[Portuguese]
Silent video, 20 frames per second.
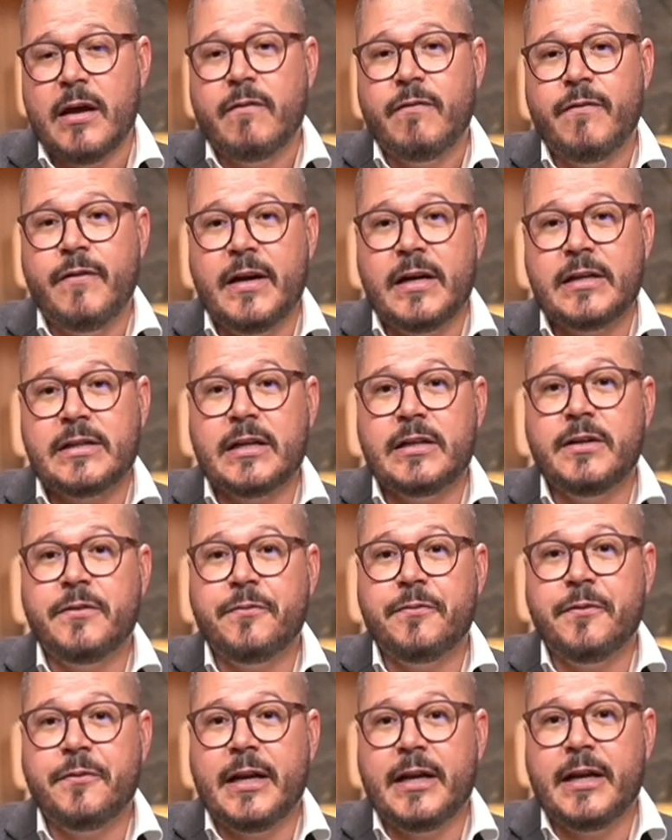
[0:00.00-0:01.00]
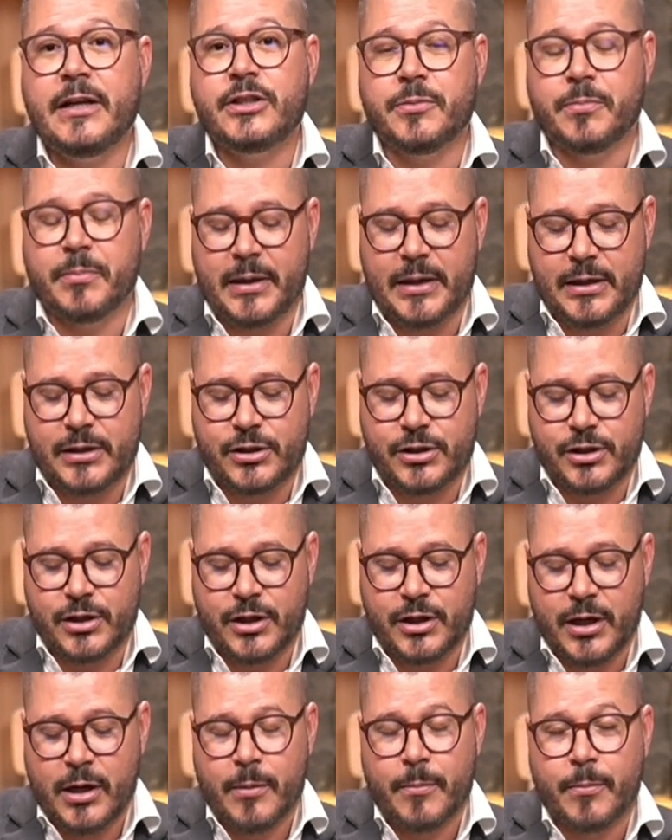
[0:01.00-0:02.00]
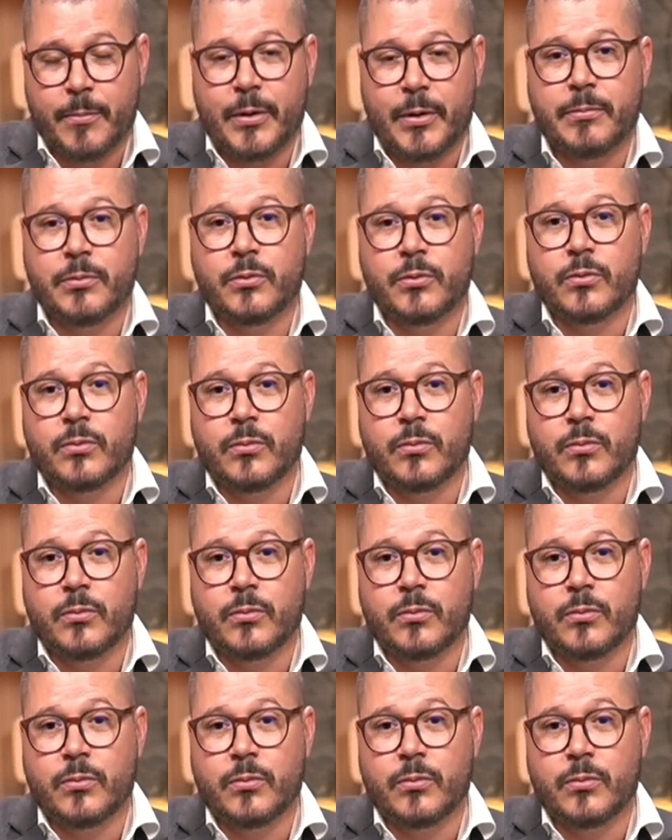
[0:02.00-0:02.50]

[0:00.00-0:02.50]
Veja diferentemente, por exemplo, do